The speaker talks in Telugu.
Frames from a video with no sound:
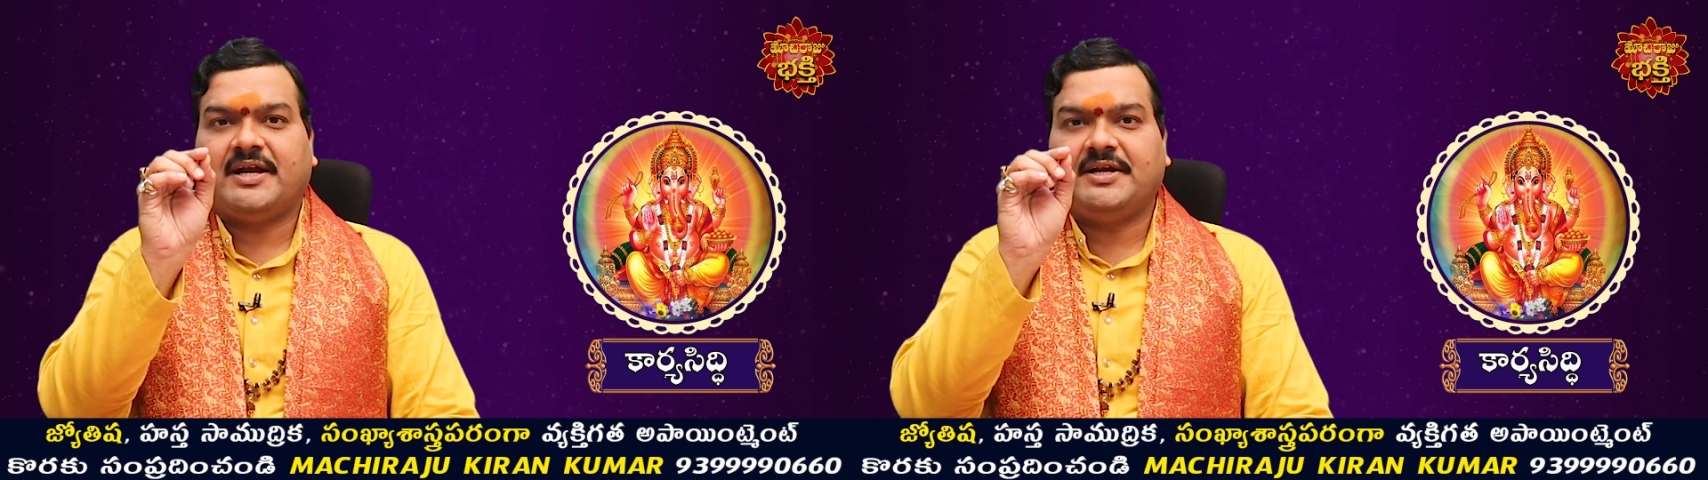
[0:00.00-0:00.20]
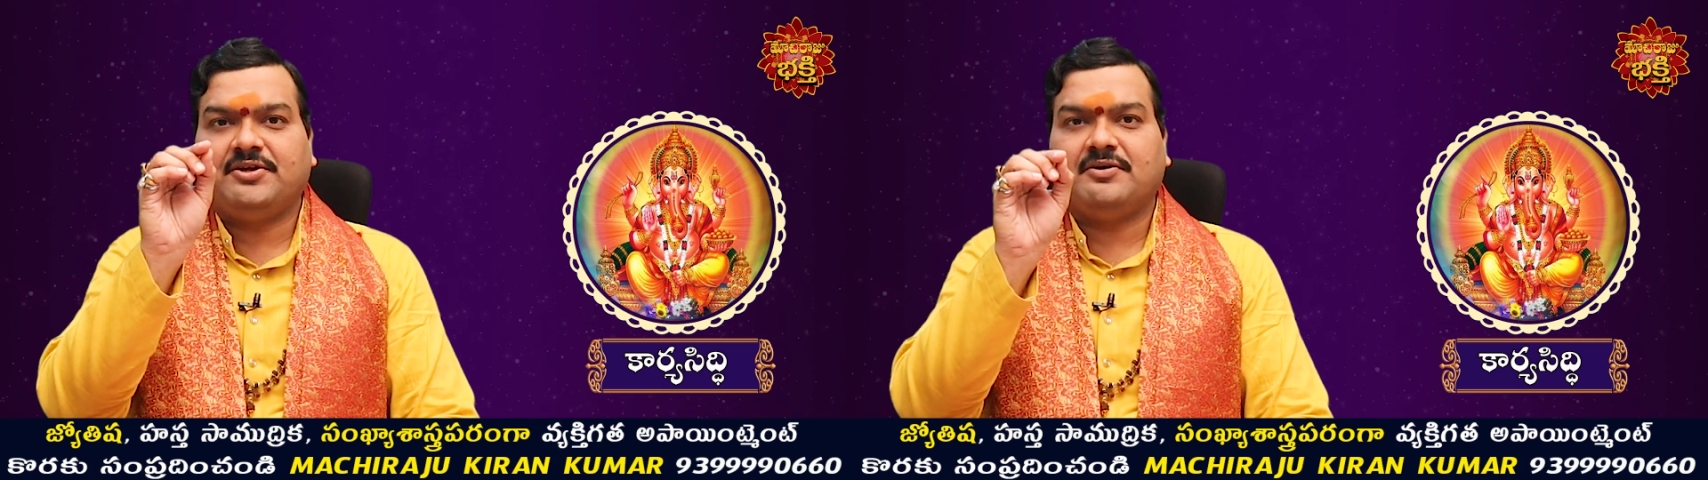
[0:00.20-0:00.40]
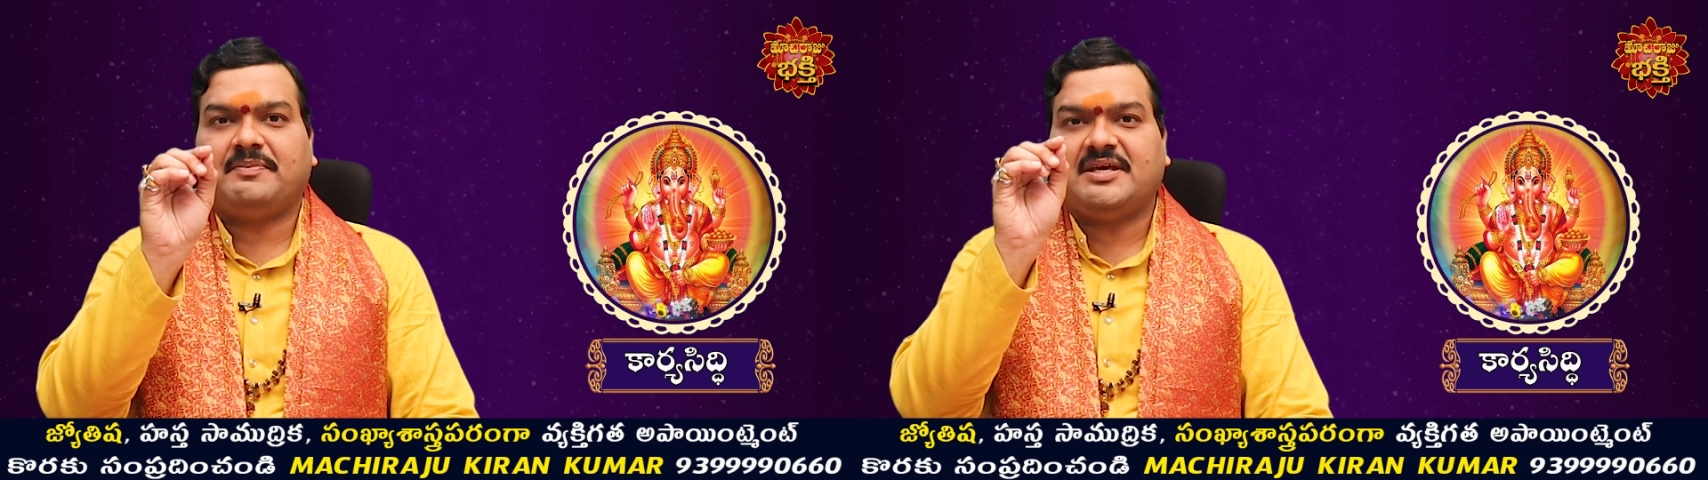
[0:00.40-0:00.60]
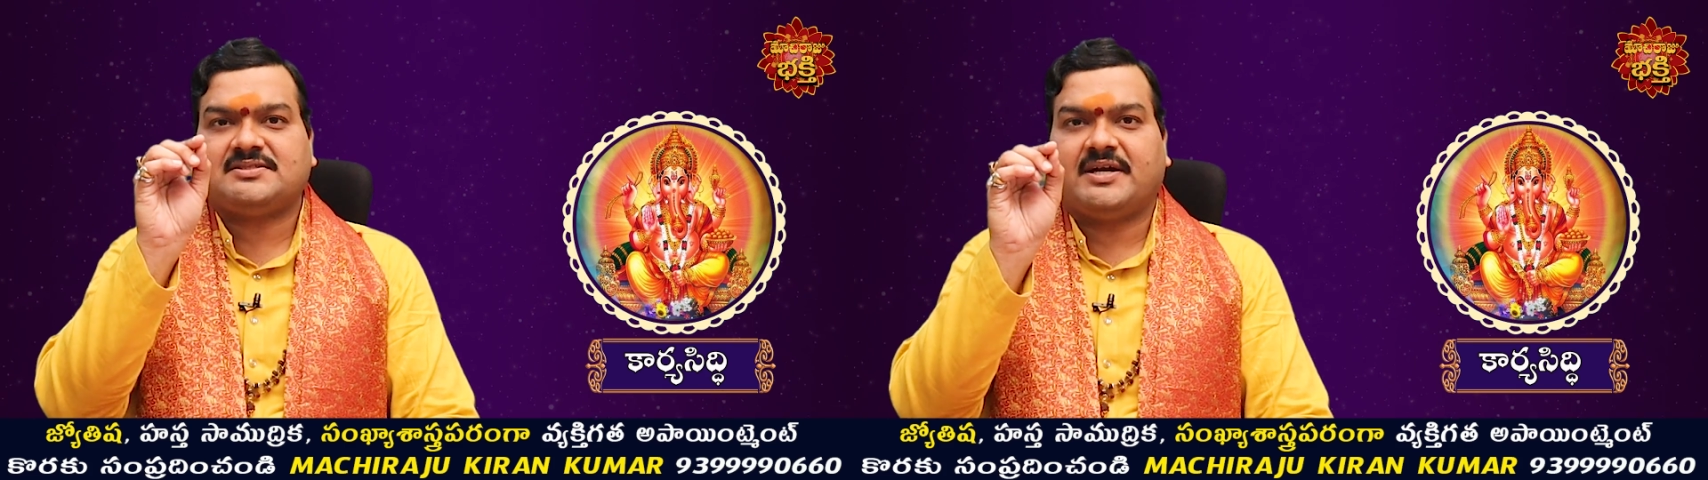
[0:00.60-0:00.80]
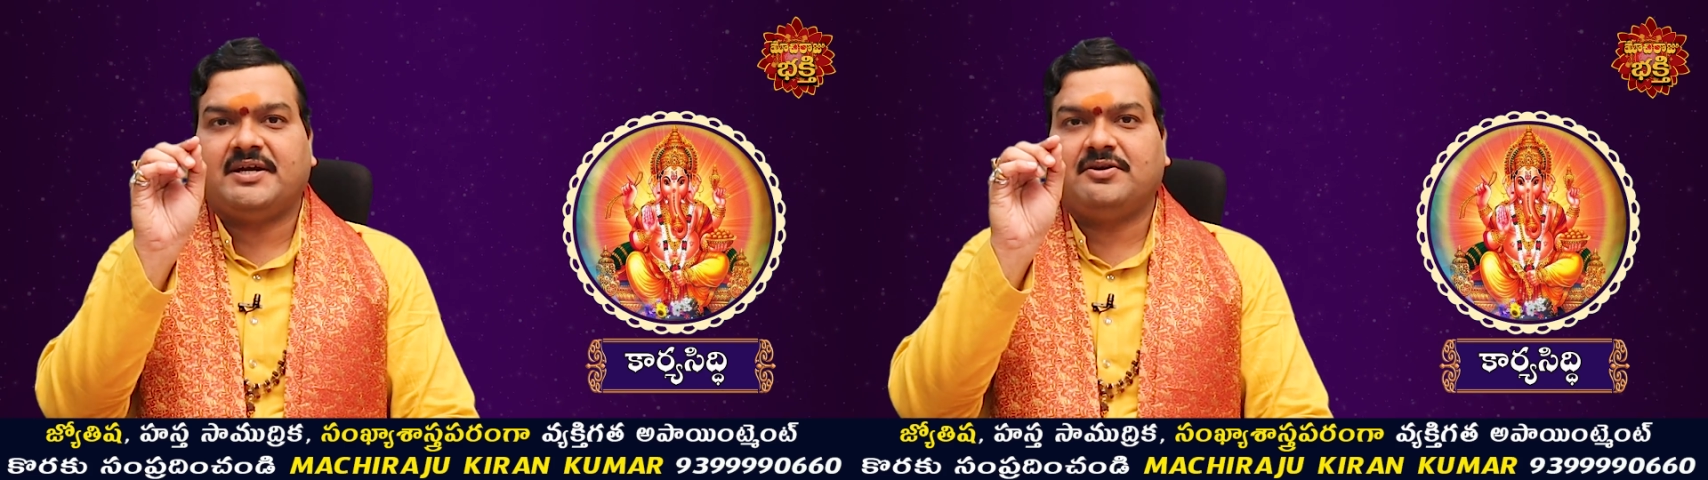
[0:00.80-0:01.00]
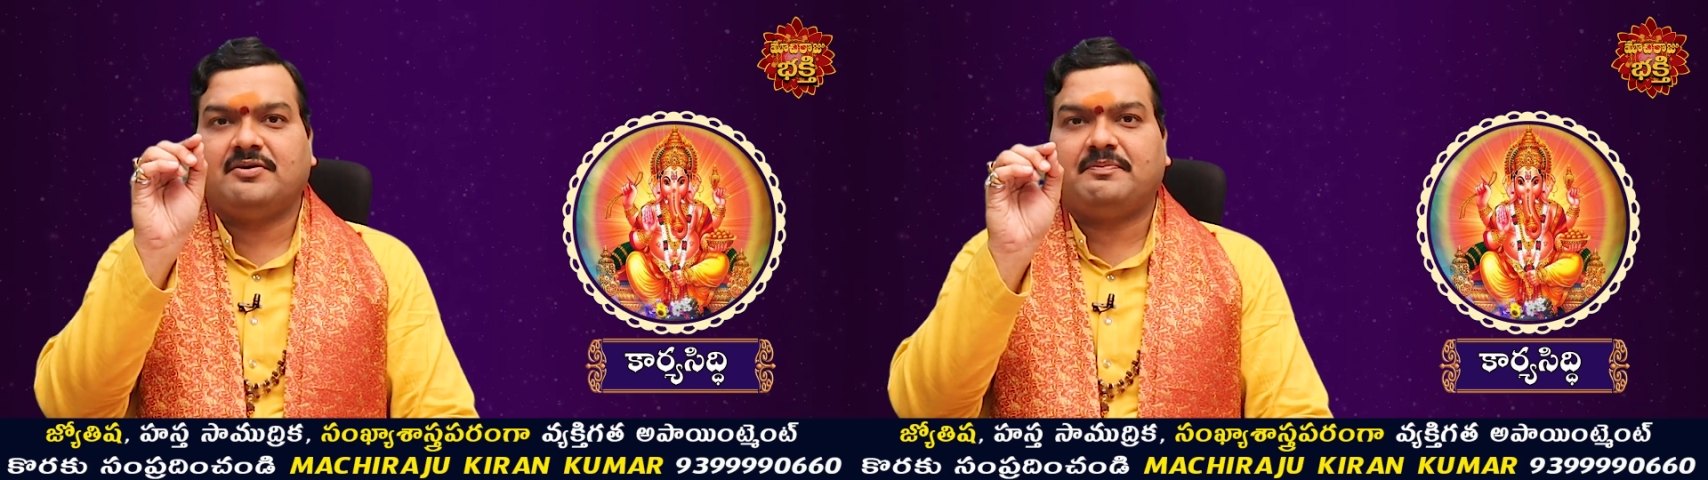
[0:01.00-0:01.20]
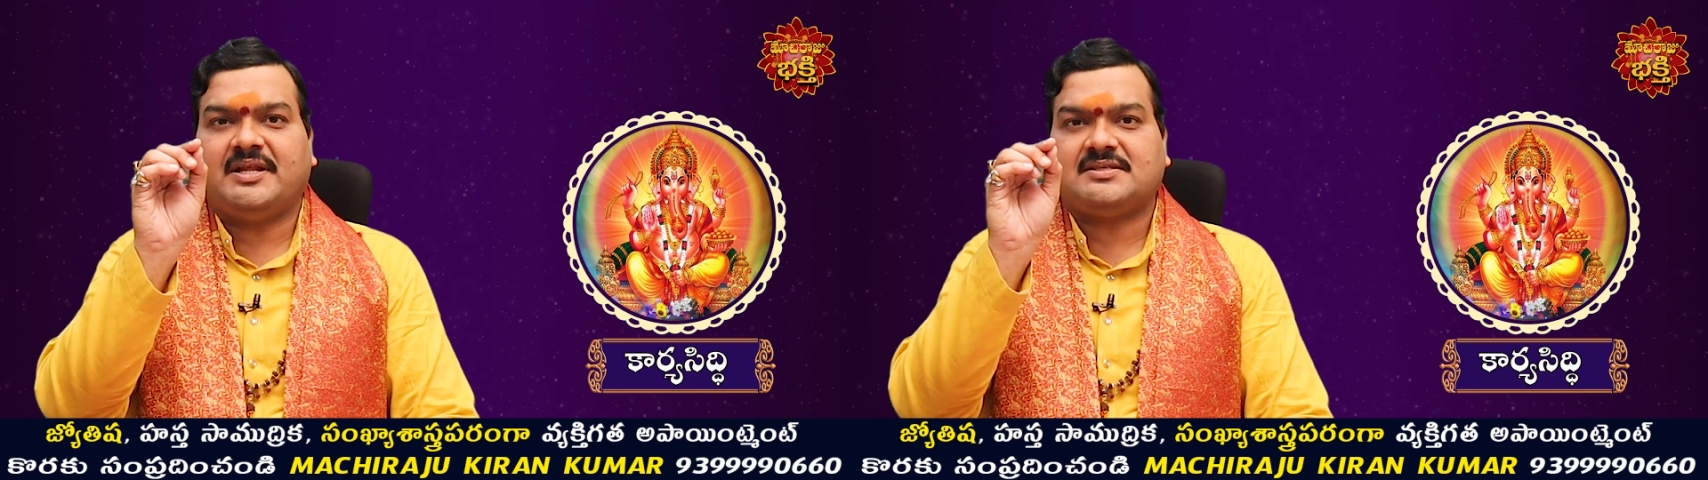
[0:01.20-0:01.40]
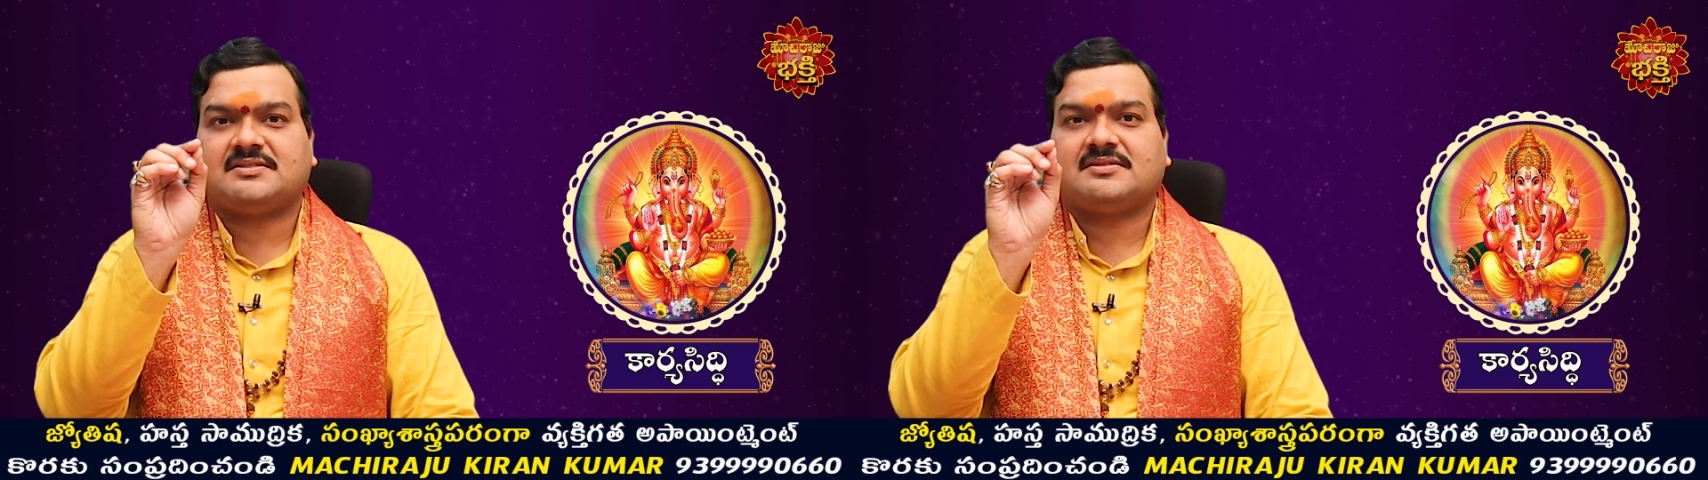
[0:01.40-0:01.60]
రెండు ప్లస్ రెండు
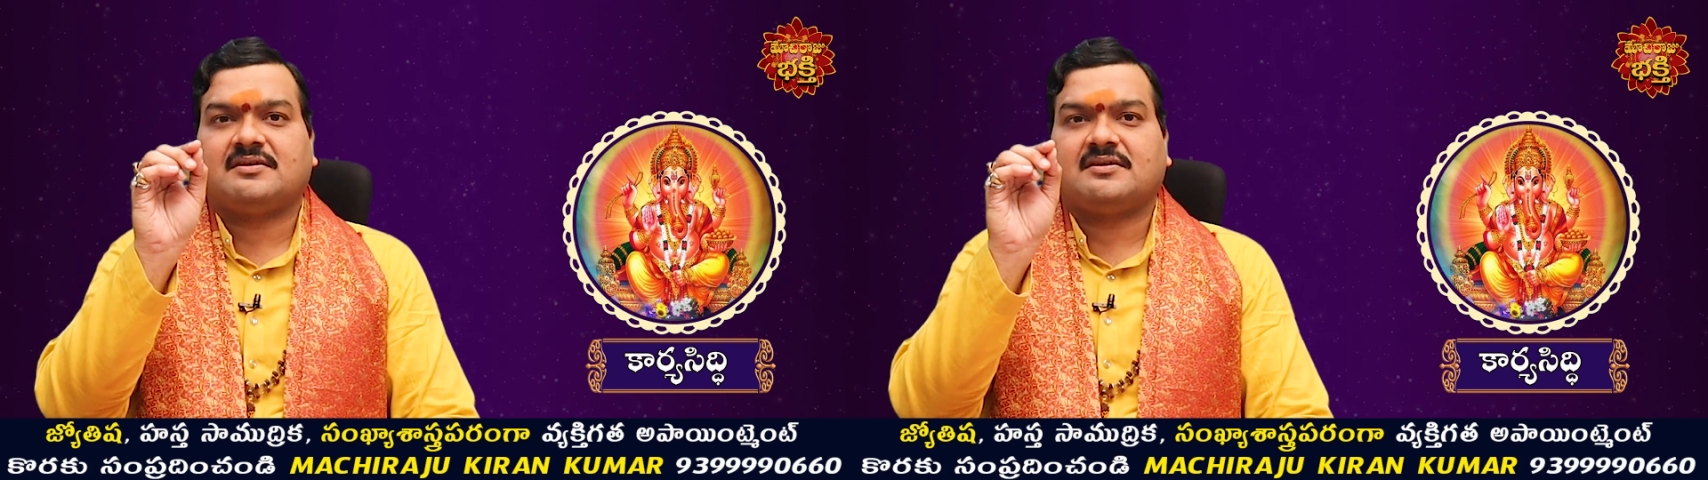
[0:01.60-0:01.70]
ప్లస్